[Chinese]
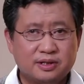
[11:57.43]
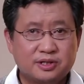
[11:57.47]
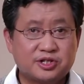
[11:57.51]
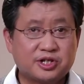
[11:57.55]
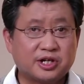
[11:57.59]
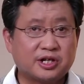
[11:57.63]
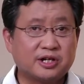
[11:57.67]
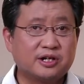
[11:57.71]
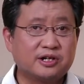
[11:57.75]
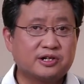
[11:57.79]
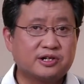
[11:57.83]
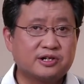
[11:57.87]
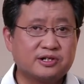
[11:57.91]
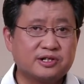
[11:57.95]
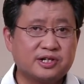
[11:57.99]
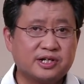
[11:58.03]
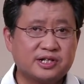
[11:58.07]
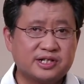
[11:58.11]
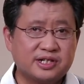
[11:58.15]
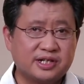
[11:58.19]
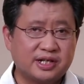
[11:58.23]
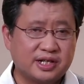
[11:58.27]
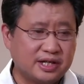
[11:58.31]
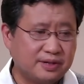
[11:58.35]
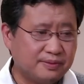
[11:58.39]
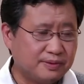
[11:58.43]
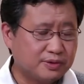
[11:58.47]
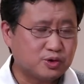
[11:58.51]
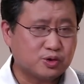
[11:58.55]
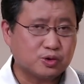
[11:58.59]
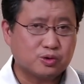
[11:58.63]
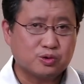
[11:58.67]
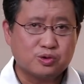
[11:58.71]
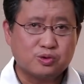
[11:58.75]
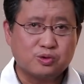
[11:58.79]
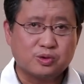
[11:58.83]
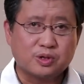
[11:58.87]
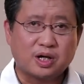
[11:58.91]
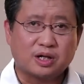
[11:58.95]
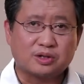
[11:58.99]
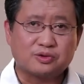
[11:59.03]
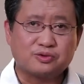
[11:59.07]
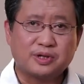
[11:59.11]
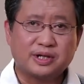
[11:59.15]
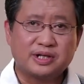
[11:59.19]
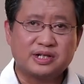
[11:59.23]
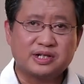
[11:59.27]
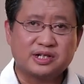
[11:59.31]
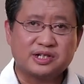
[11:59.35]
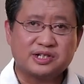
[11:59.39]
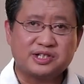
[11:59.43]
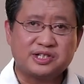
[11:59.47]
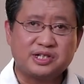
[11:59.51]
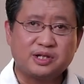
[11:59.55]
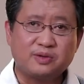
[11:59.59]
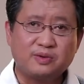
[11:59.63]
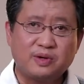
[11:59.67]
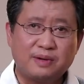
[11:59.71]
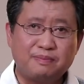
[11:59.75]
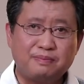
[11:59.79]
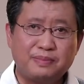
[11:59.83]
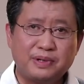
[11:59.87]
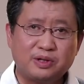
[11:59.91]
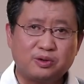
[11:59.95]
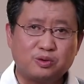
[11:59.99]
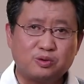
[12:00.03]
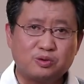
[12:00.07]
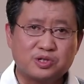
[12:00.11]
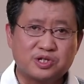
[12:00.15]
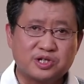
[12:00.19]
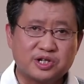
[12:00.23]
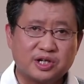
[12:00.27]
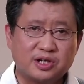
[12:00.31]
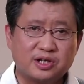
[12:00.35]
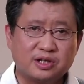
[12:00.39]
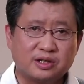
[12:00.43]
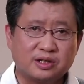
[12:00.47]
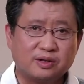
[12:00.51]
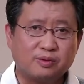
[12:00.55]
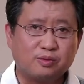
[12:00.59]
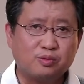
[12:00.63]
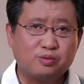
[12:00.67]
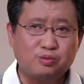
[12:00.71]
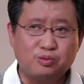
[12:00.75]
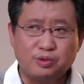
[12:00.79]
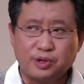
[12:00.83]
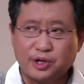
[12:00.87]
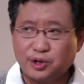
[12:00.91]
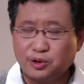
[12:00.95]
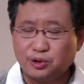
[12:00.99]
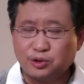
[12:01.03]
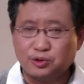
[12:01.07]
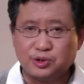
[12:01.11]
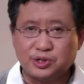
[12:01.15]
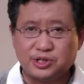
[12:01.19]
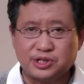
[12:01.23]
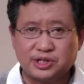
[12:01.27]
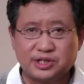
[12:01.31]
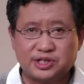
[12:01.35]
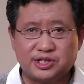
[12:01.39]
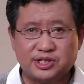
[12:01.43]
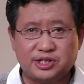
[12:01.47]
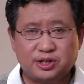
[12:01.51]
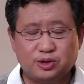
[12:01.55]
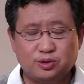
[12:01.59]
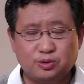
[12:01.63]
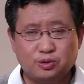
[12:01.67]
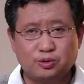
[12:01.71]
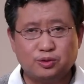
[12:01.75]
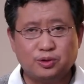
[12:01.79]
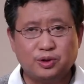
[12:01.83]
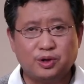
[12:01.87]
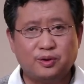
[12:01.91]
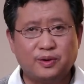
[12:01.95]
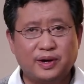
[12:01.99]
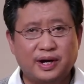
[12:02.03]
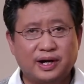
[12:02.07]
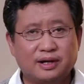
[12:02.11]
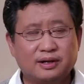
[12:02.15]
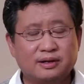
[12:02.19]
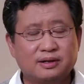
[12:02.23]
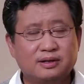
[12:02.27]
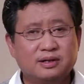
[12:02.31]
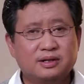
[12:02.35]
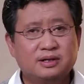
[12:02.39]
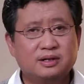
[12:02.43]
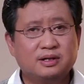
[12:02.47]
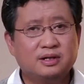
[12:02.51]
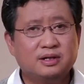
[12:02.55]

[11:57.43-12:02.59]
整个世界现在因为中共搞出来这个新冠病毒折腾的物流都已经极度混乱了。